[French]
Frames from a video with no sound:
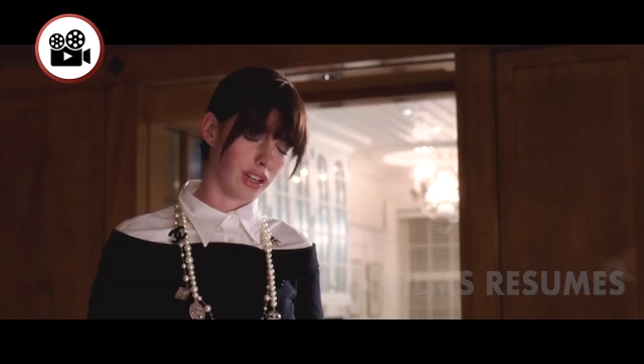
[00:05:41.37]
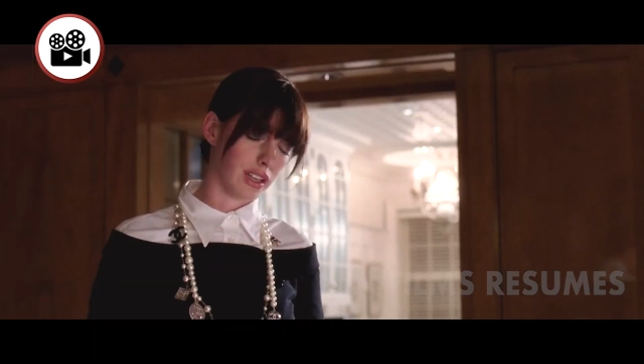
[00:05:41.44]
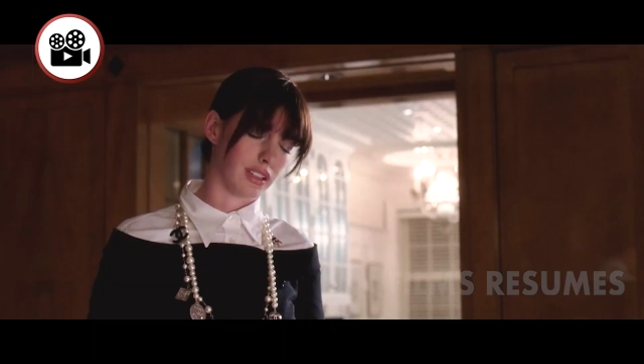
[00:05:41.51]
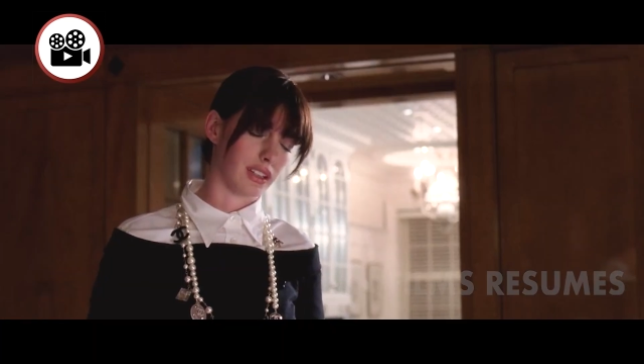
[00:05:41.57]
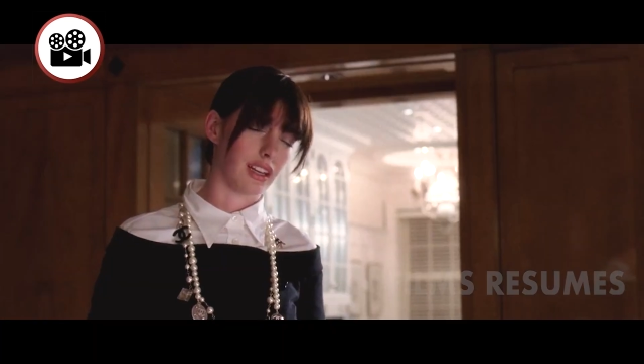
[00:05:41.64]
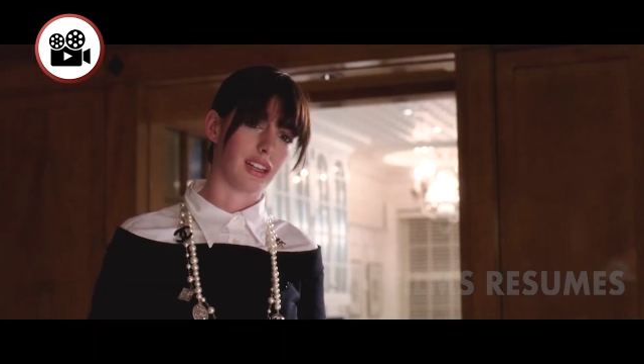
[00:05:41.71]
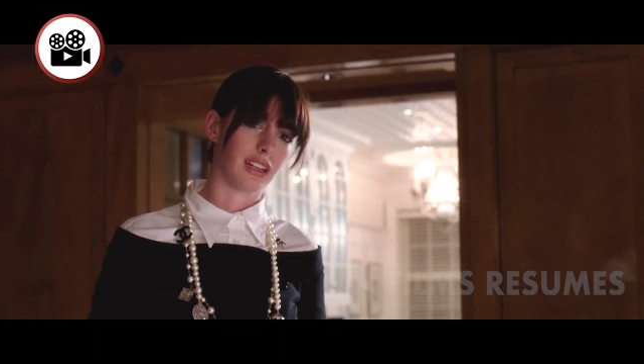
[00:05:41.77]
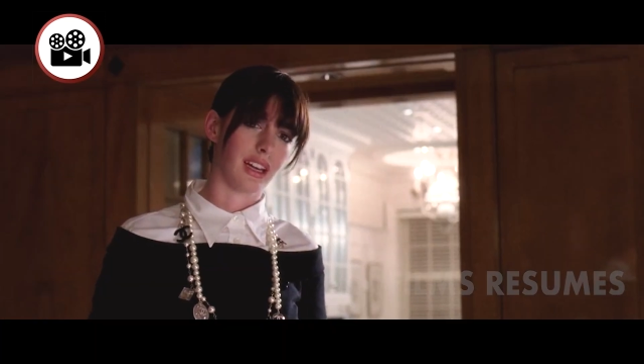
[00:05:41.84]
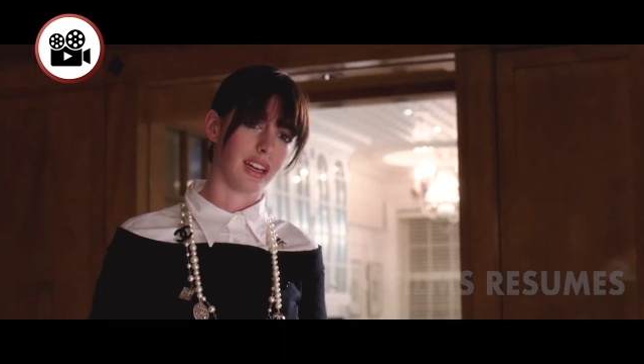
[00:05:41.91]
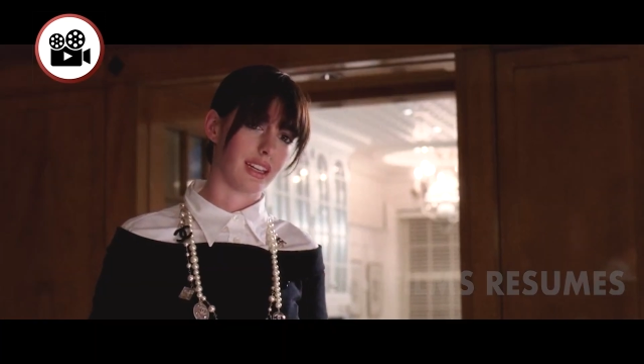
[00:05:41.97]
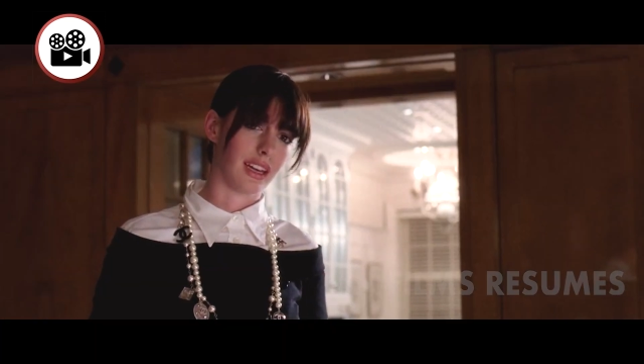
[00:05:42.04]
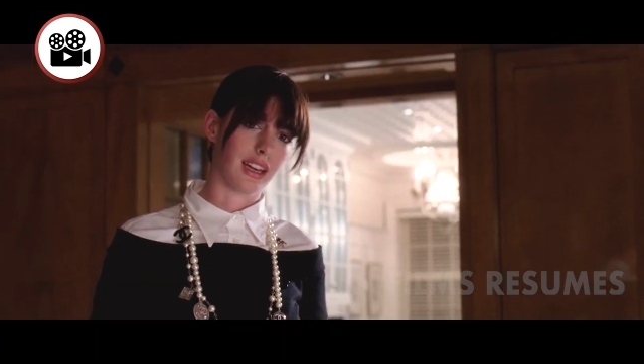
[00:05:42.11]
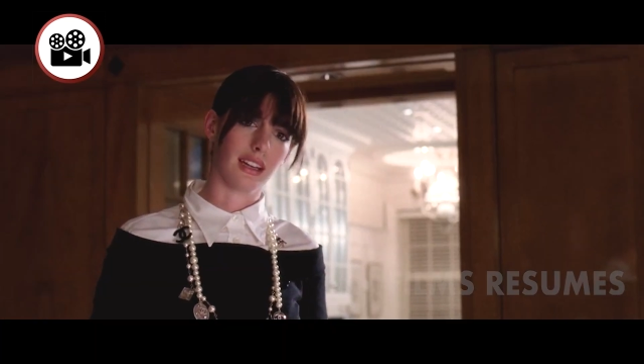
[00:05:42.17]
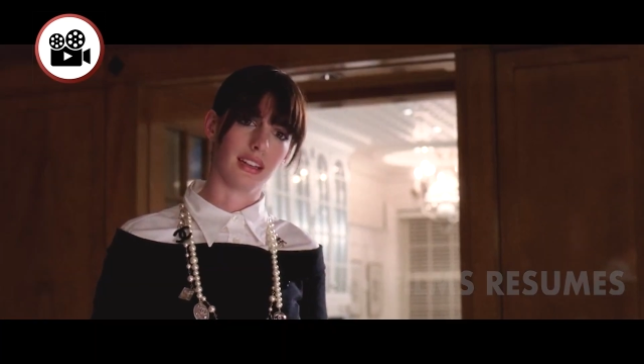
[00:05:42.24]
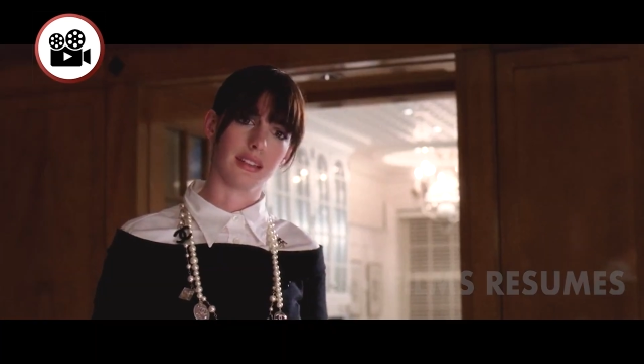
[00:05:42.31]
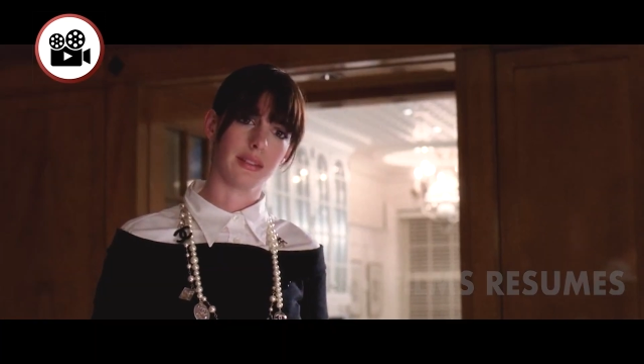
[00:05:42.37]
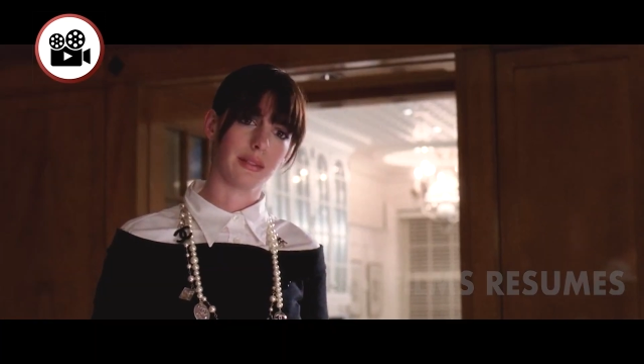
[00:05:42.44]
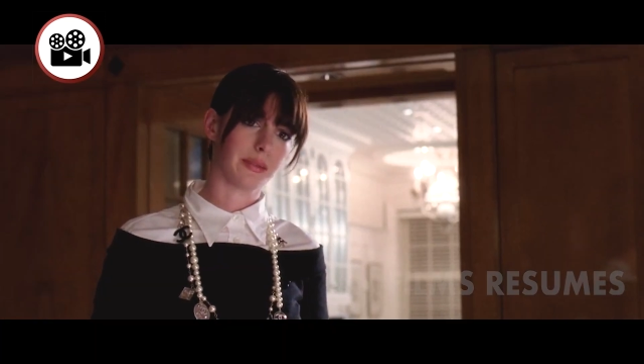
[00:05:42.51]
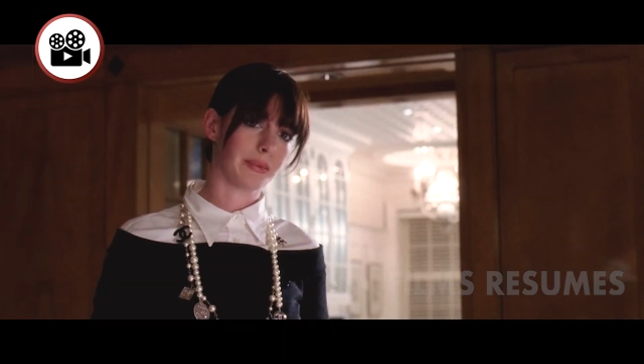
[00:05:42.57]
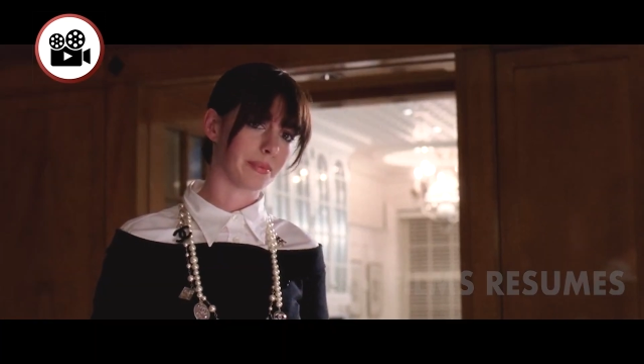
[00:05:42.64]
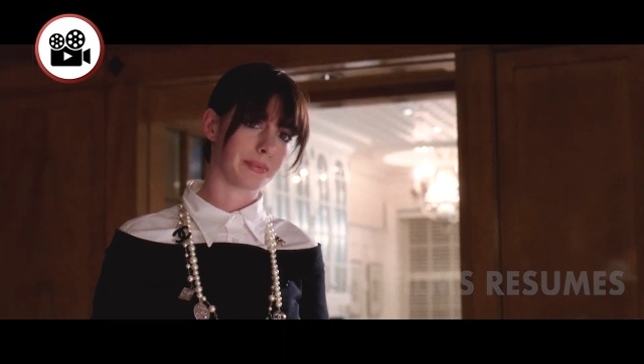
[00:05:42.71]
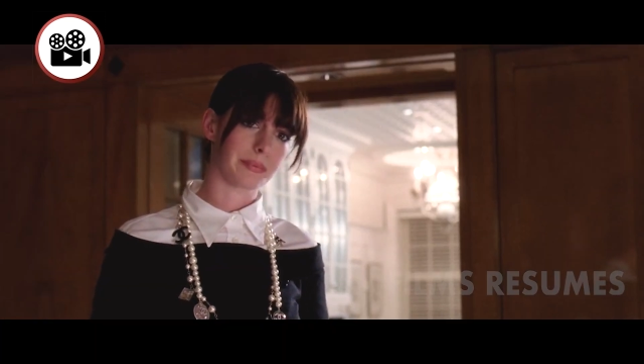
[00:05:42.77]
Andrea commence par
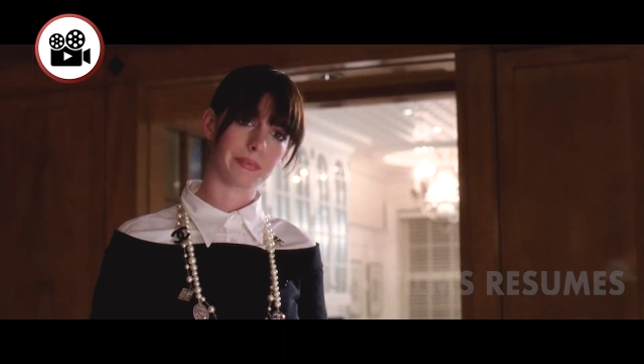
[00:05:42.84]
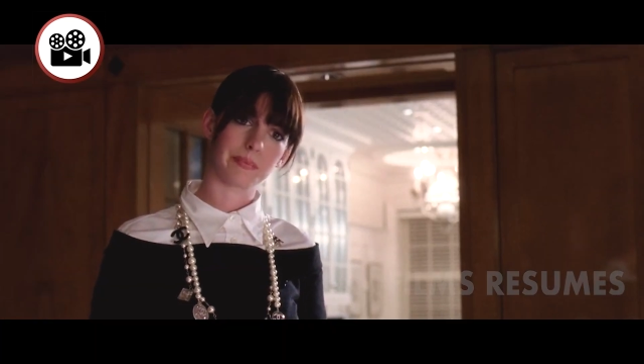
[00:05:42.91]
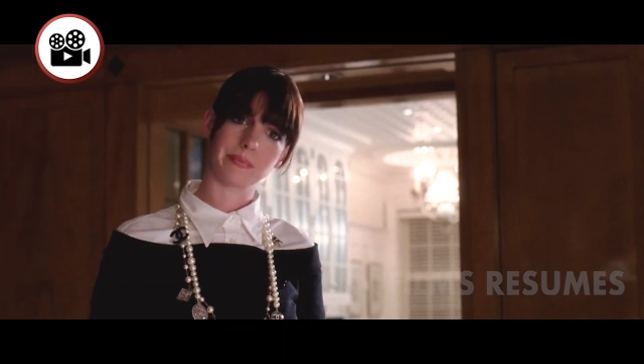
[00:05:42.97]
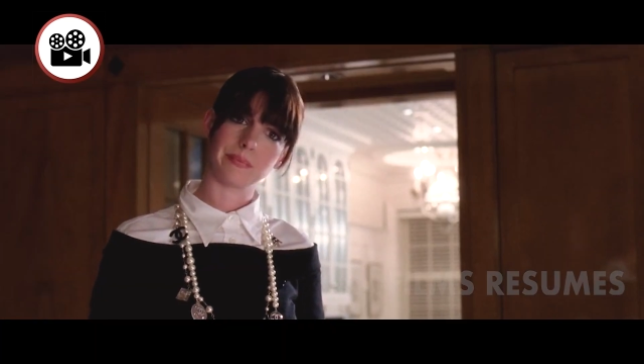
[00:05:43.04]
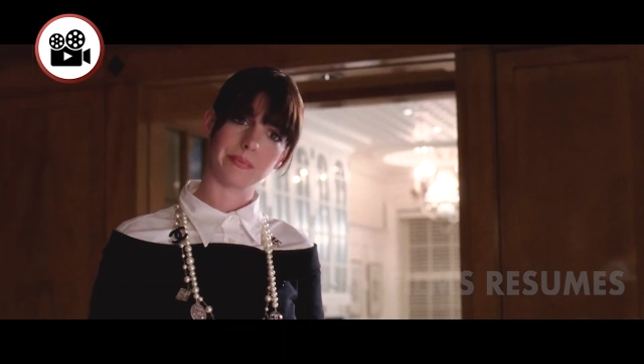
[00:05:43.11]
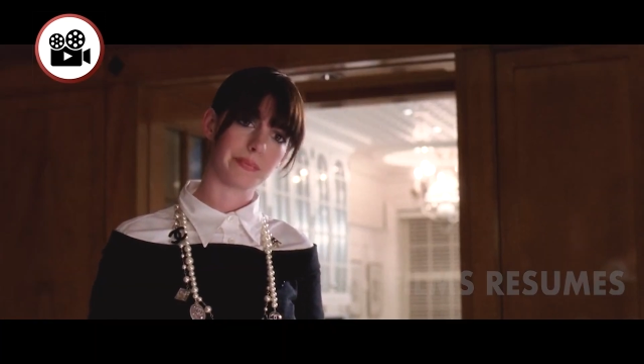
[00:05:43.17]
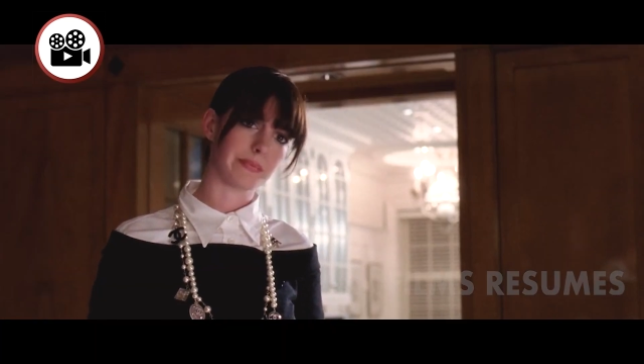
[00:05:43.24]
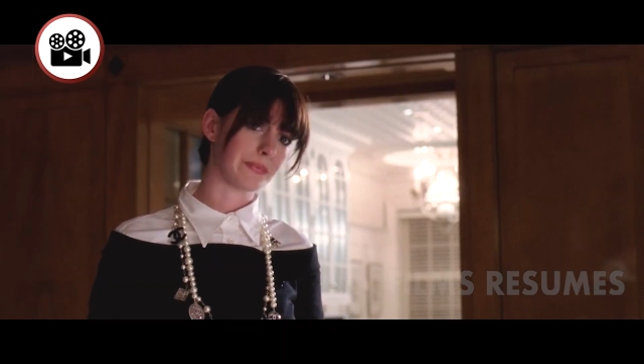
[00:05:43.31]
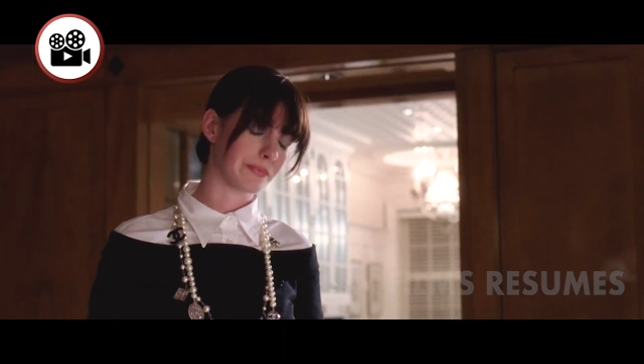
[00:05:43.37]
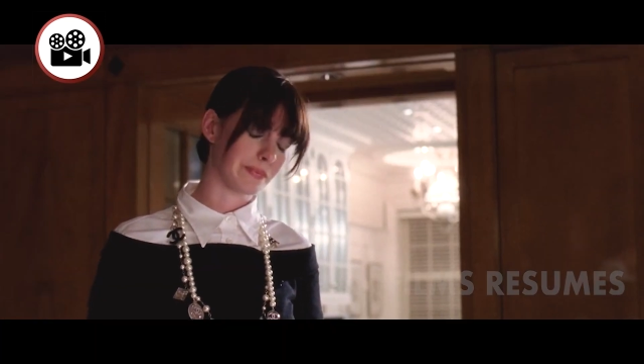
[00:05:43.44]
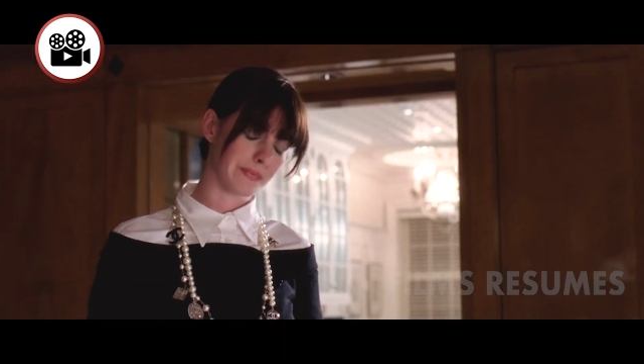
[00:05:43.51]
refuser mais Miranda